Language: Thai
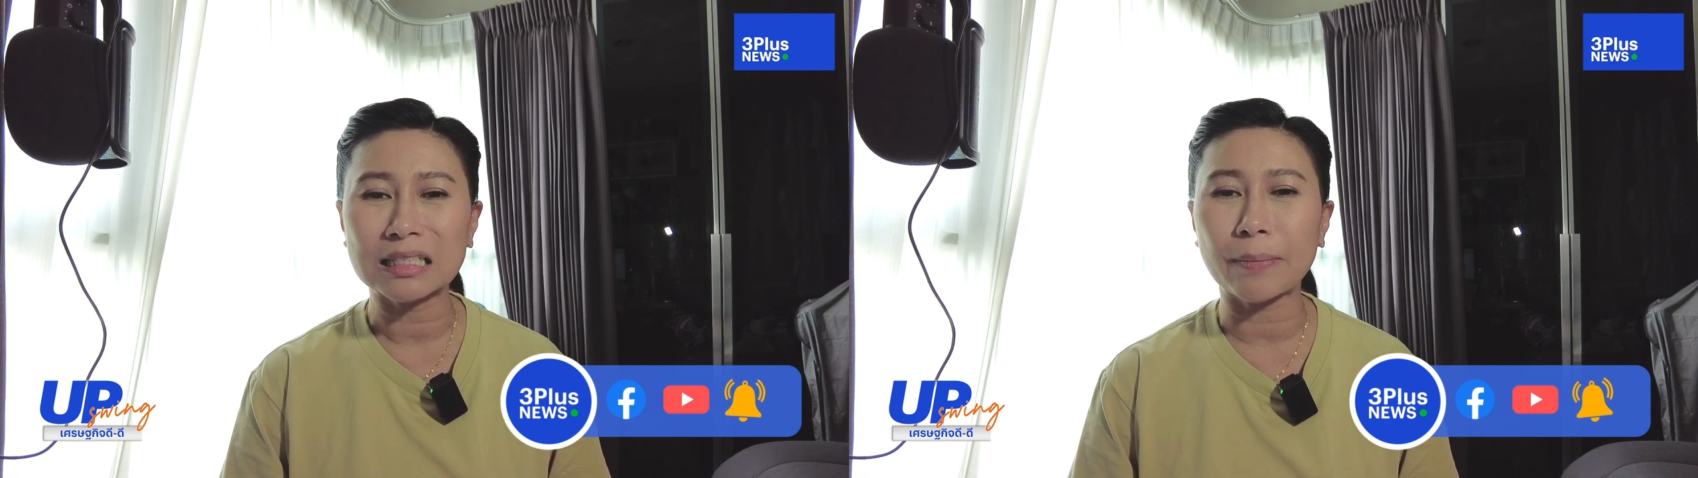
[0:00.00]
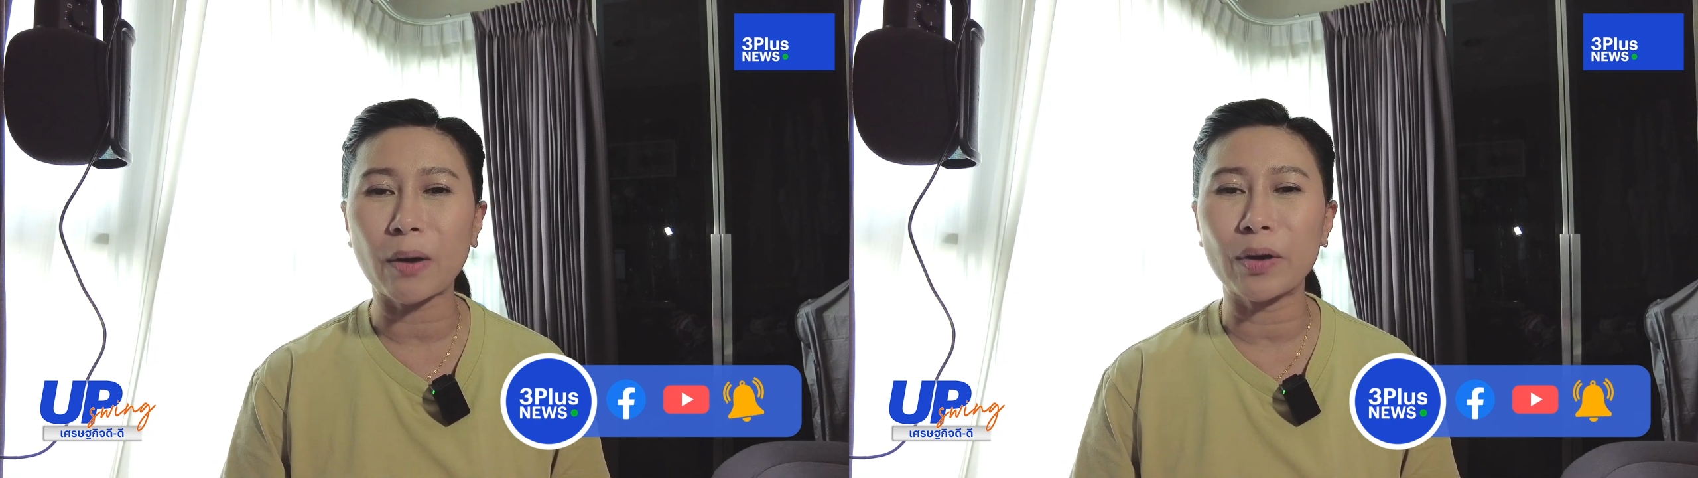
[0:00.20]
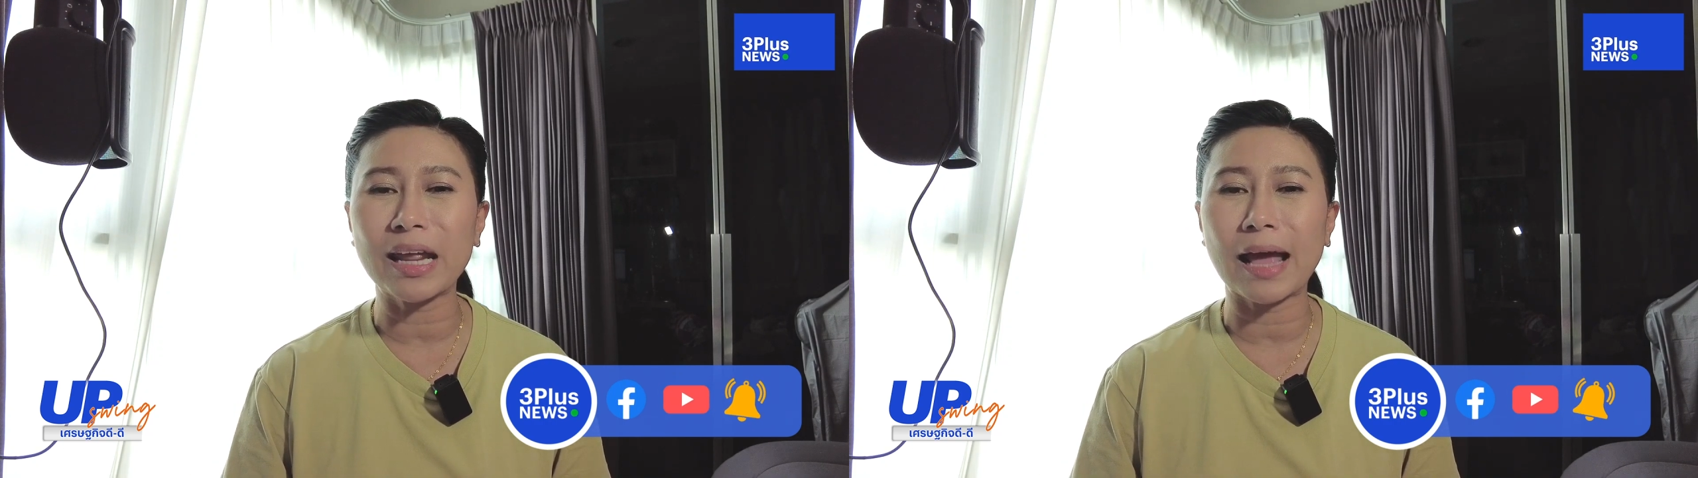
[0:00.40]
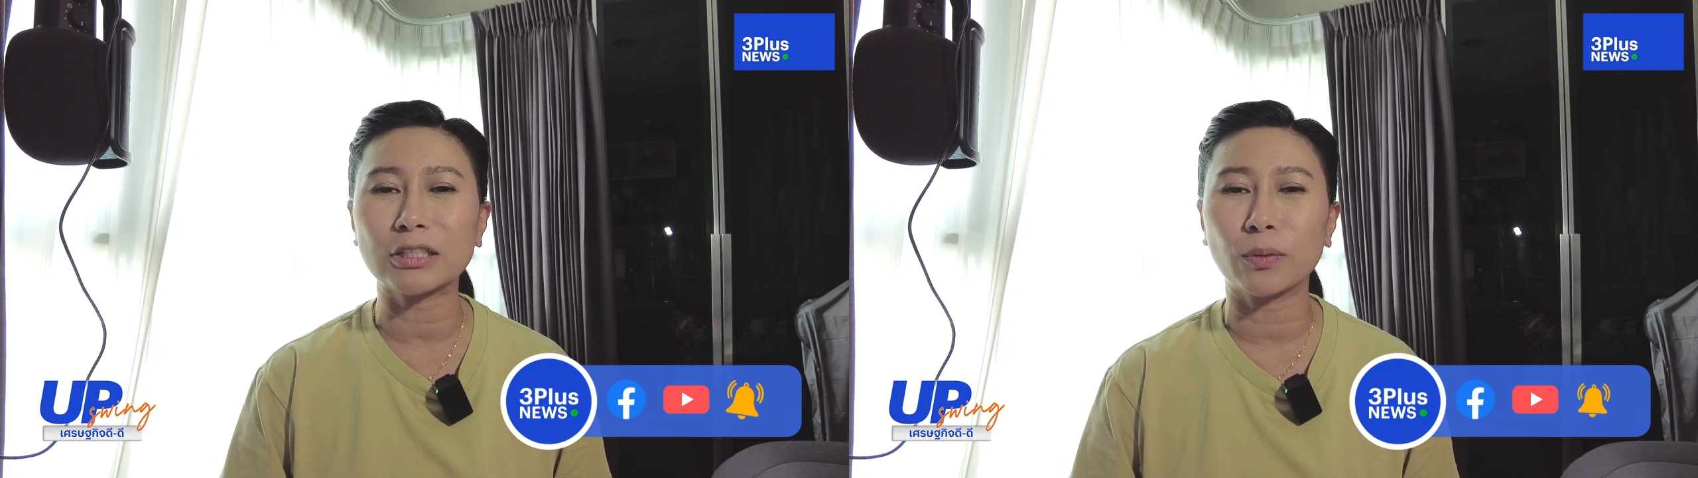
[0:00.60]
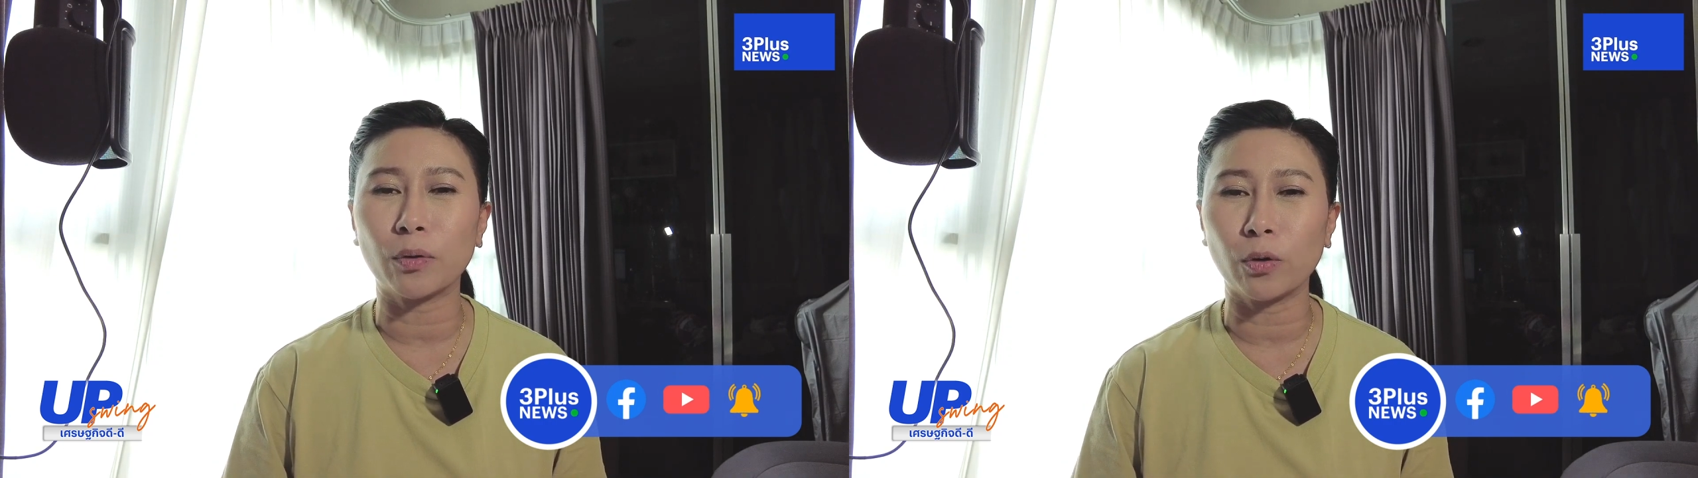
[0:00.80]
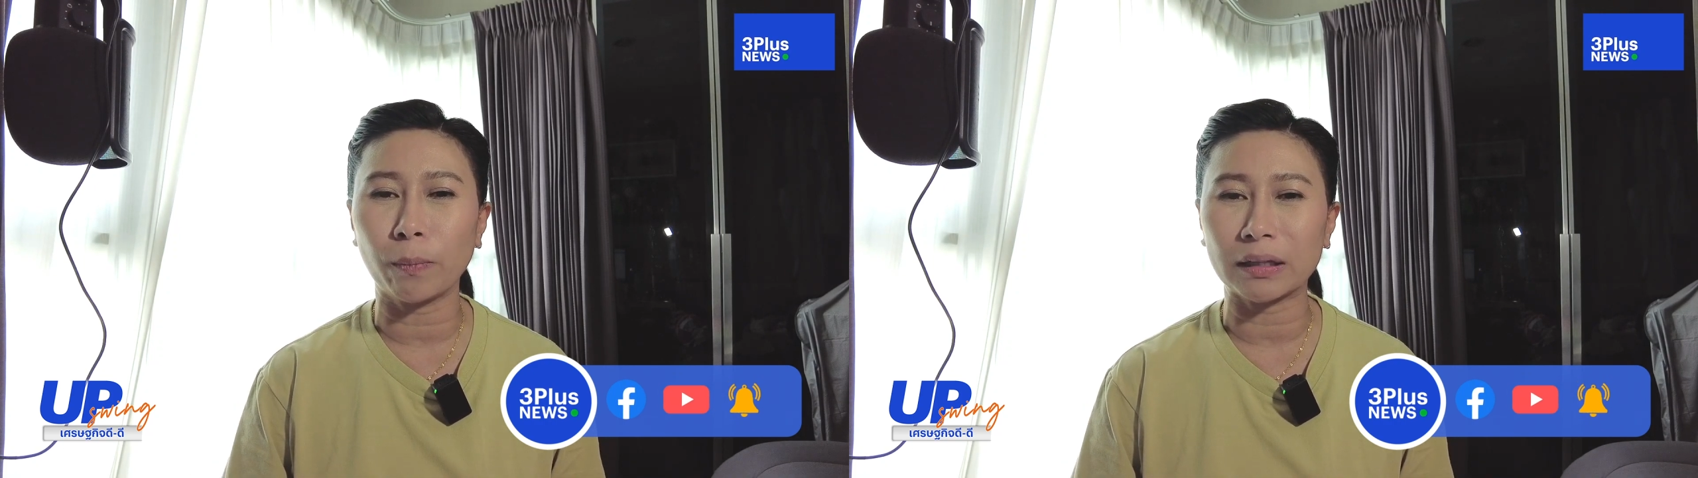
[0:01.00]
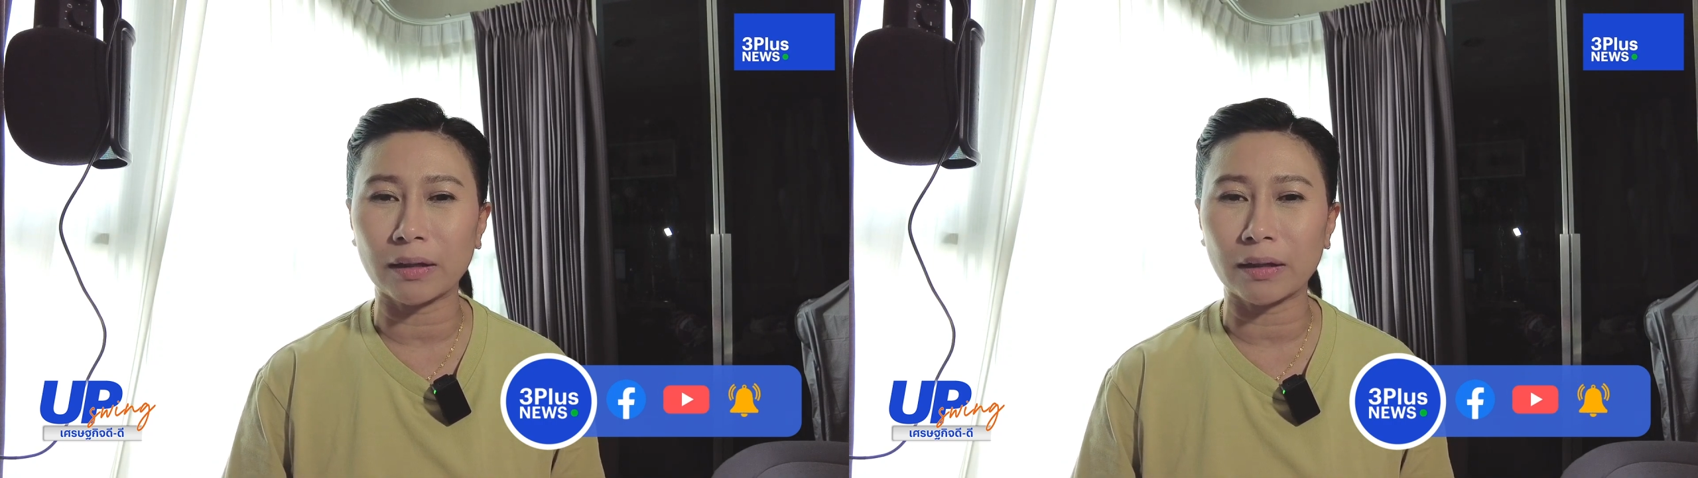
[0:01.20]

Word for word: สำหรับวันนี้แอน ชมพนุชพั